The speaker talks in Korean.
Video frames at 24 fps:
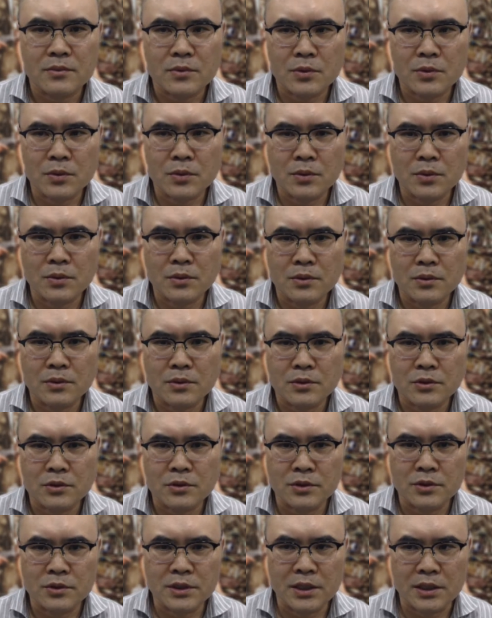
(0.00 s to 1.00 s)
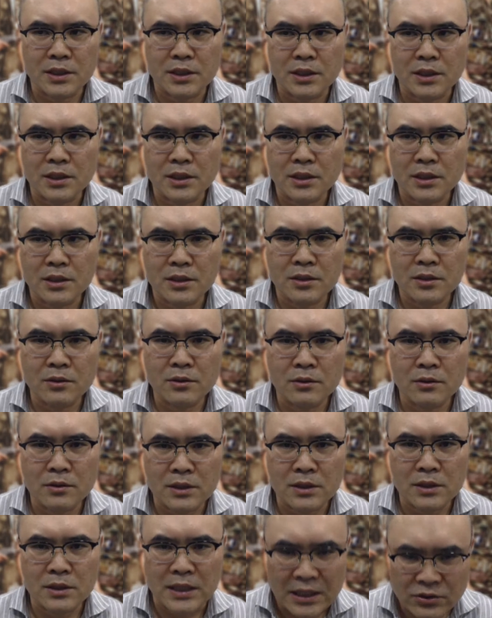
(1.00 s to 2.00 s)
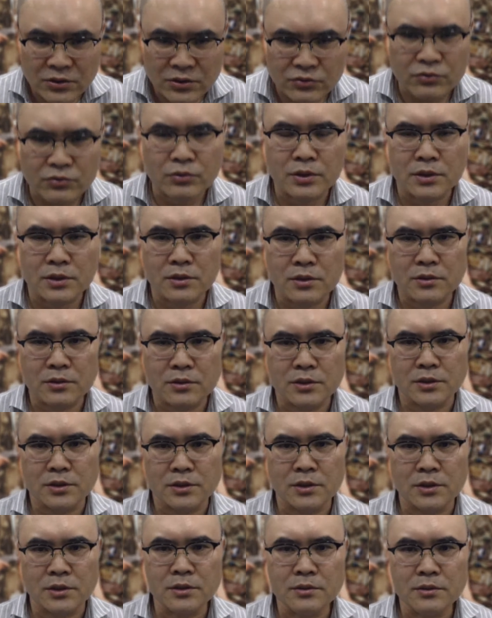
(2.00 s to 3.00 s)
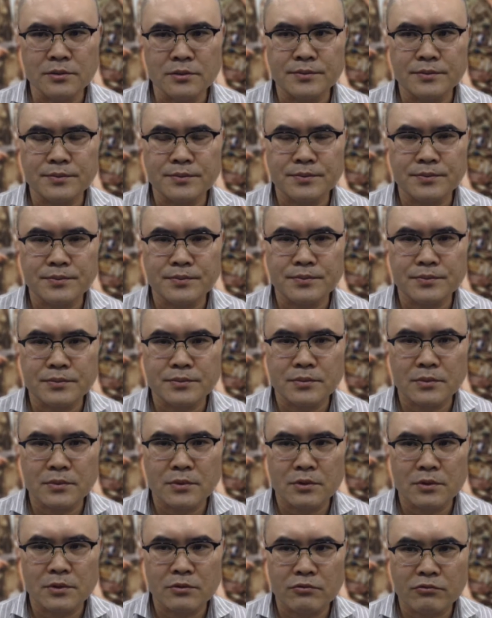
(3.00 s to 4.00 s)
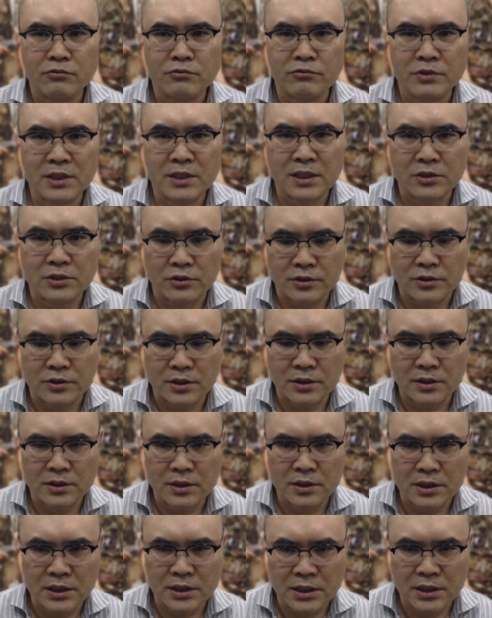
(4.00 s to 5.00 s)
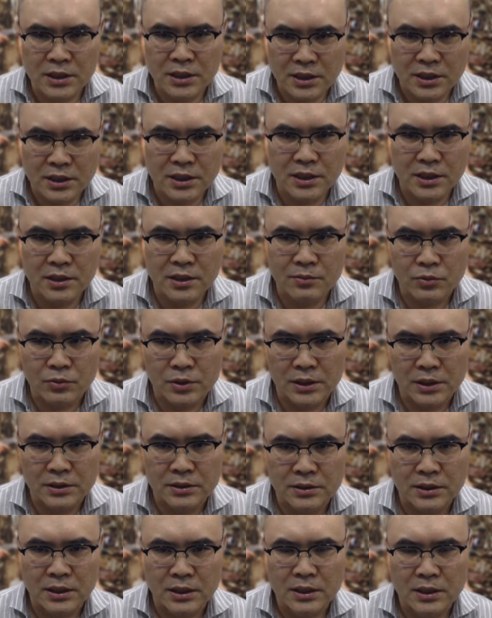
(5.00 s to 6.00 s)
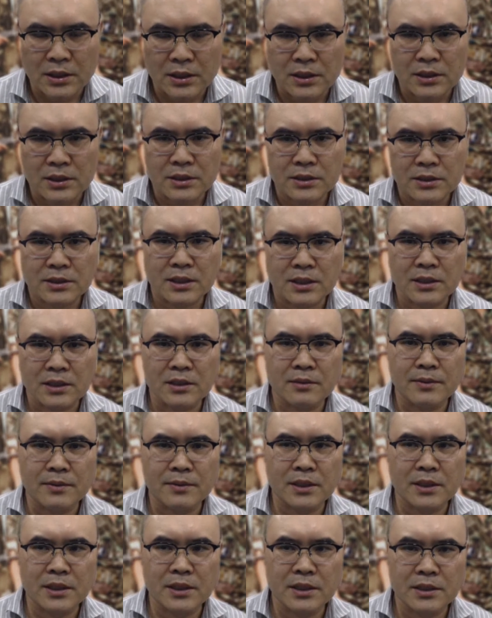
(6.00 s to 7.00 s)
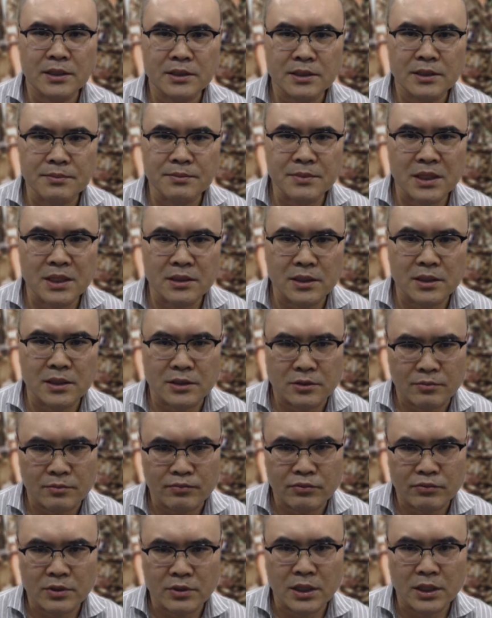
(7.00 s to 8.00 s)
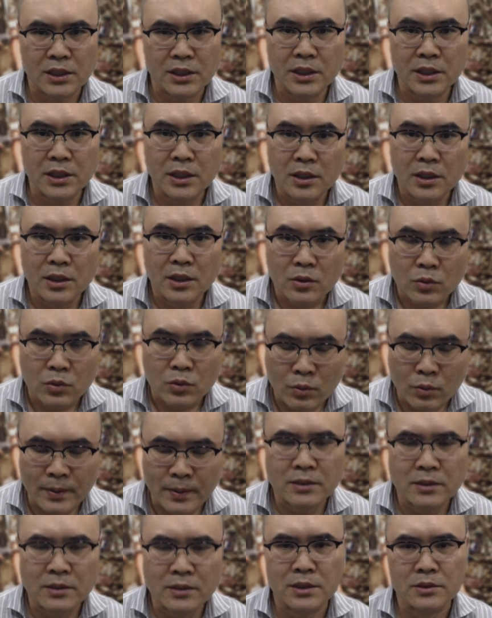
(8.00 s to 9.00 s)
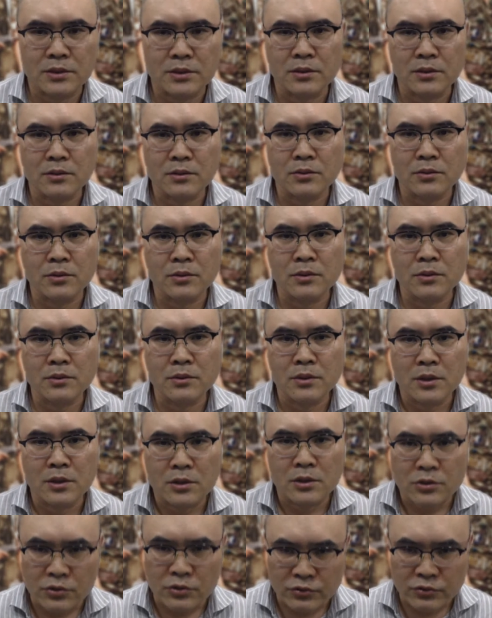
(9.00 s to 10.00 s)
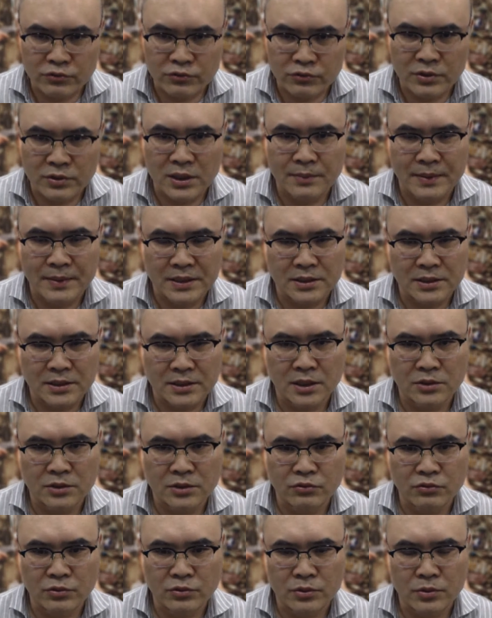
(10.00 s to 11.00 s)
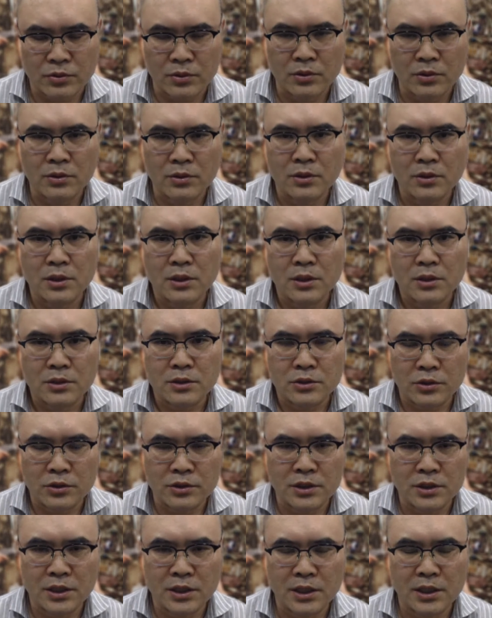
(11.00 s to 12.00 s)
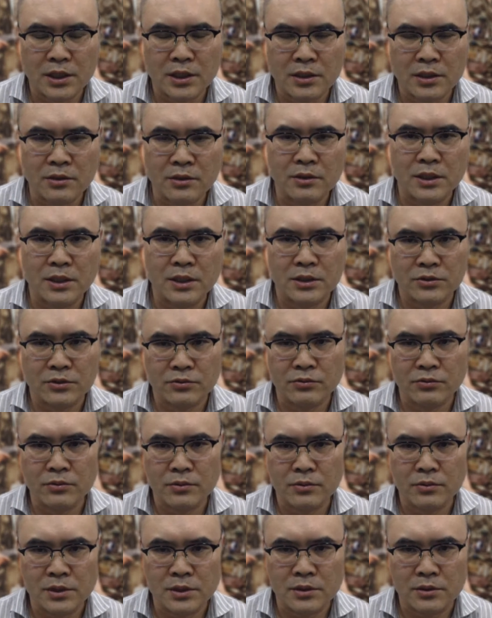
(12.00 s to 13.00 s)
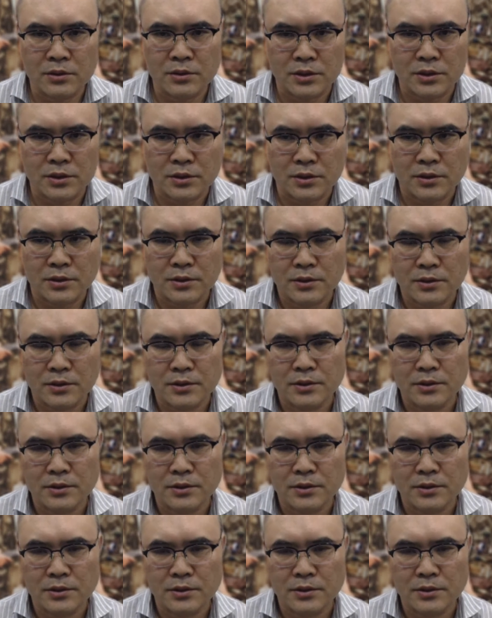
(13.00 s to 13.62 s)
또 전쟁이 일어날 수도 있는 것이죠. 우리가 전쟁을 일으키기보다는 상대방이 침략을 해서 북한이 도발을 해서 또 전투가 발생할 수도 있고 전쟁이 일어날 수도 있는 것이죠.